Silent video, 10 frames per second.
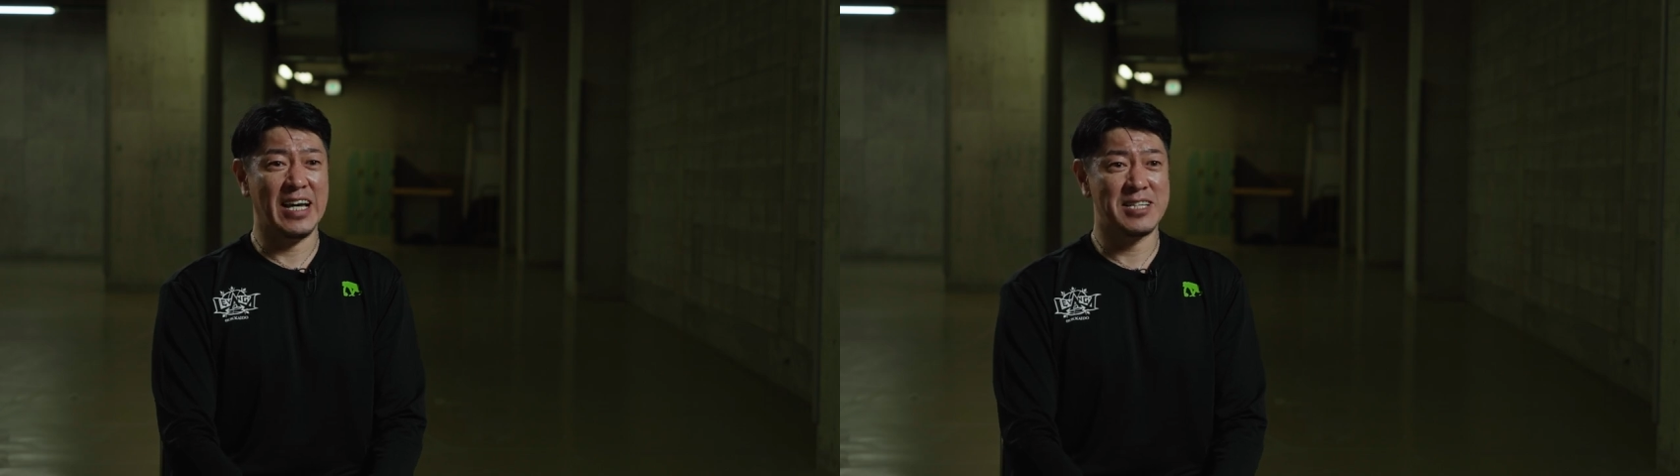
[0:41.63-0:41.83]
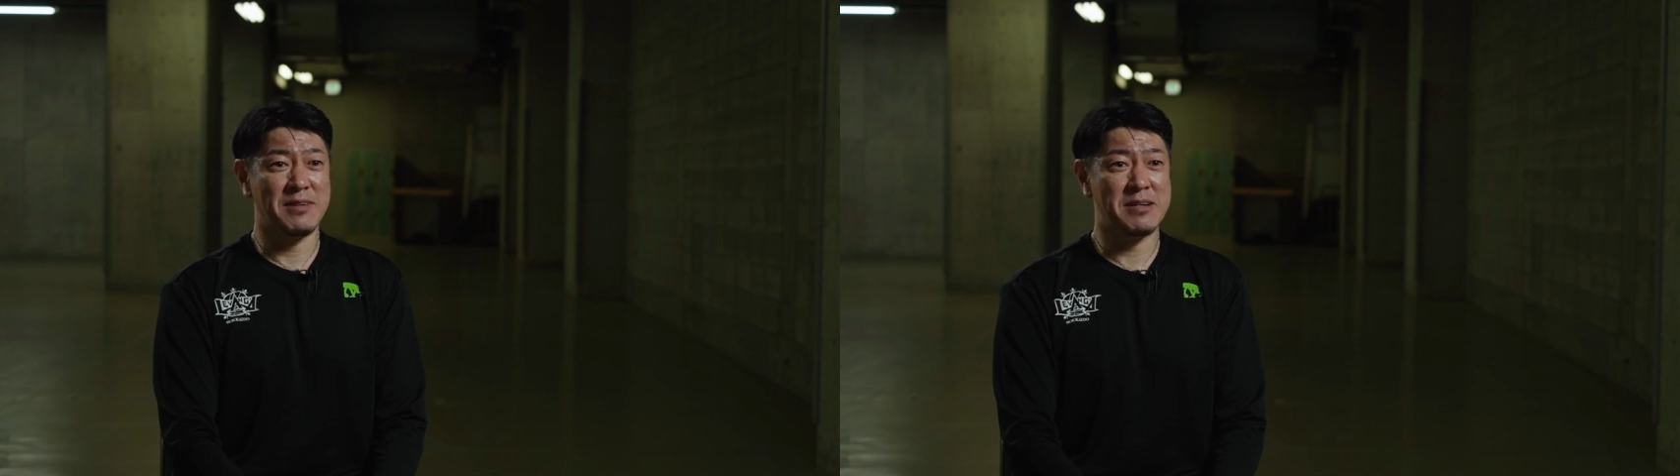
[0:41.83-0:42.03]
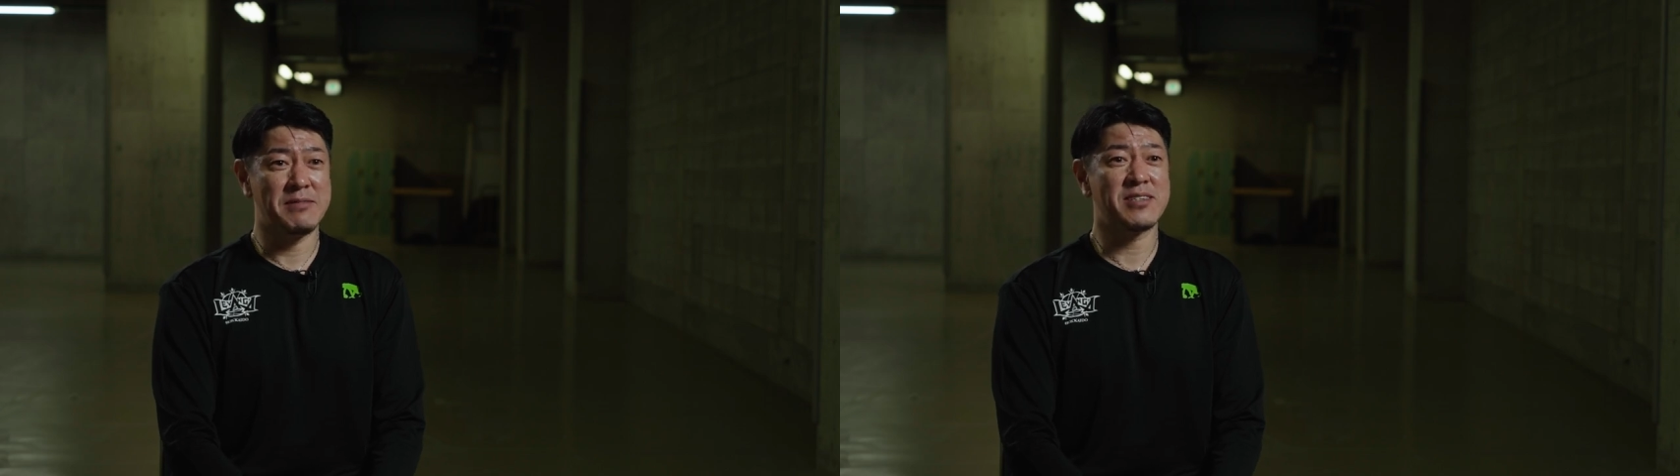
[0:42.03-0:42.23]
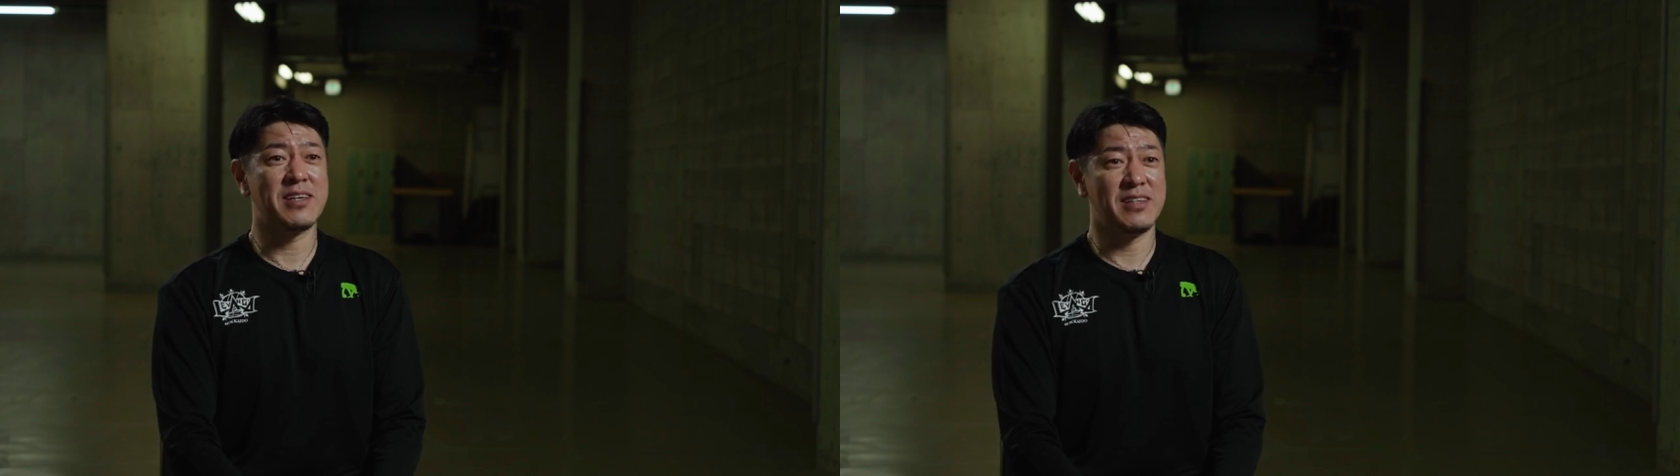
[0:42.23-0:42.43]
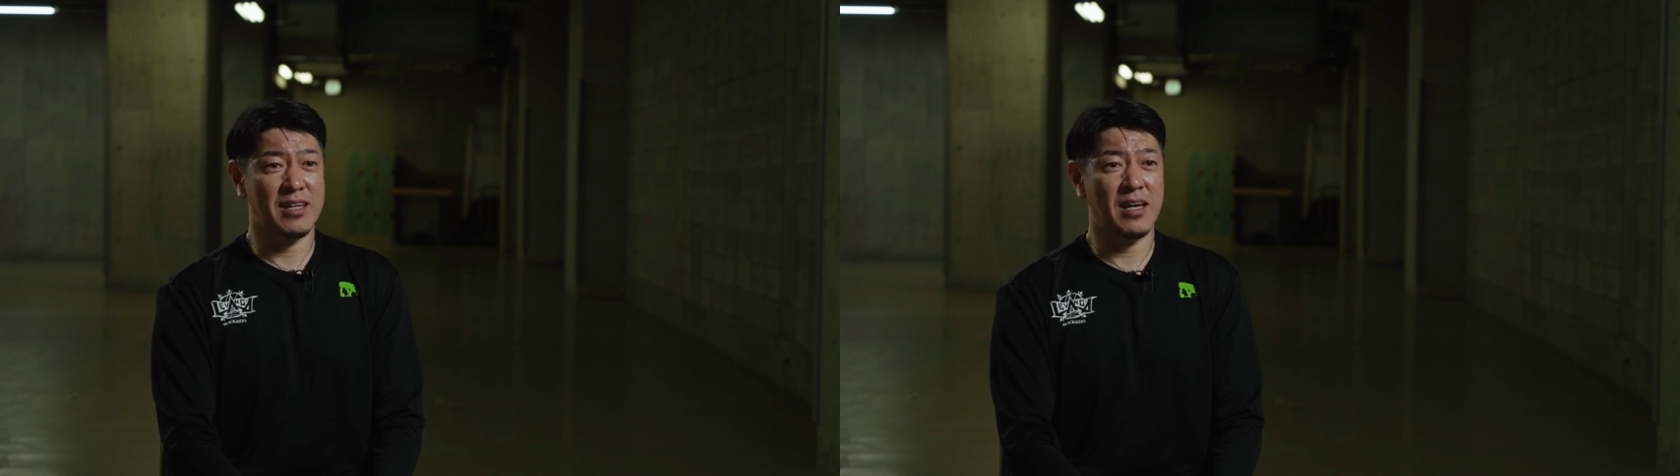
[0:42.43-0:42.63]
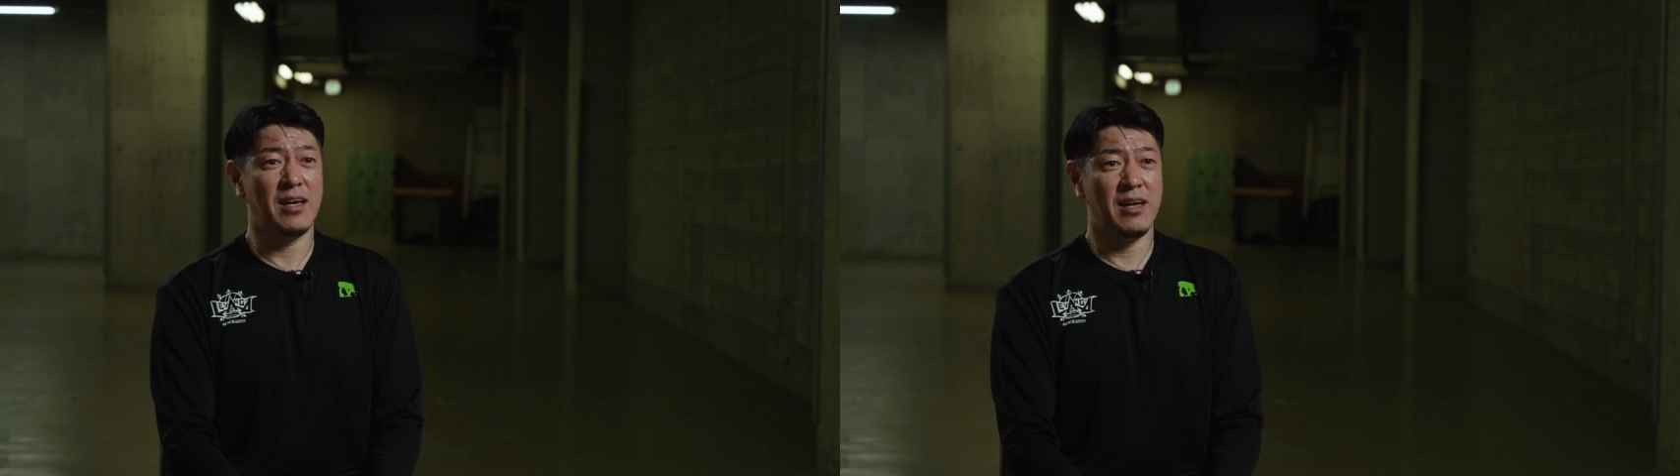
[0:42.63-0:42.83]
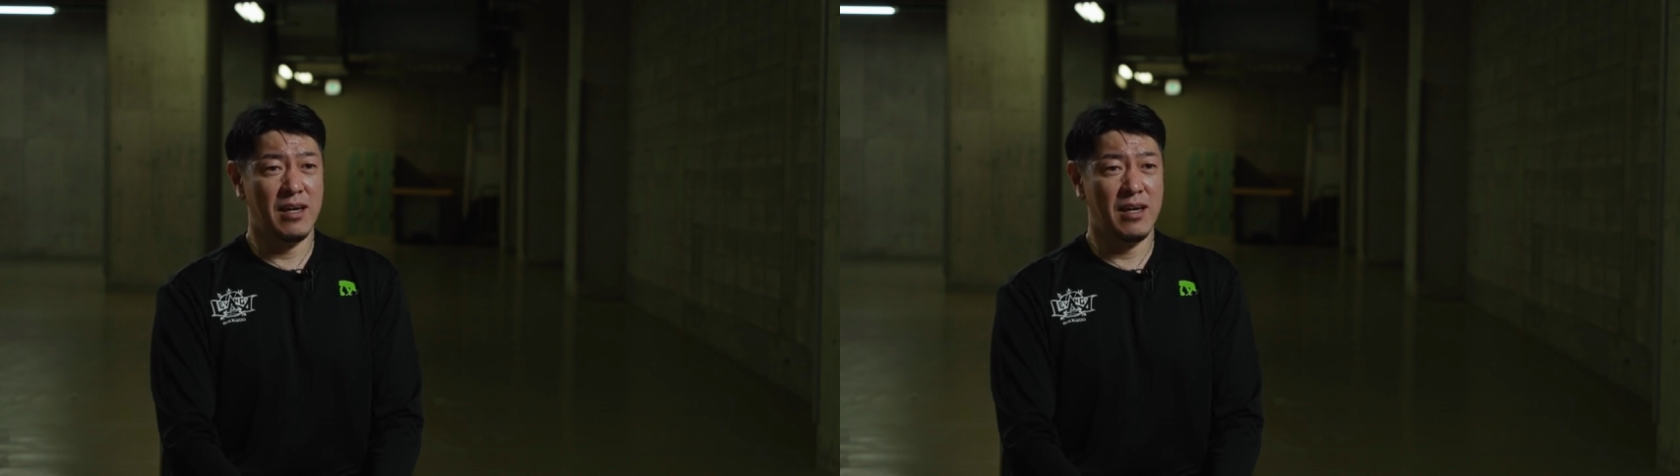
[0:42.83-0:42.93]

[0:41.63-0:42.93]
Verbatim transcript: 始まりましたんで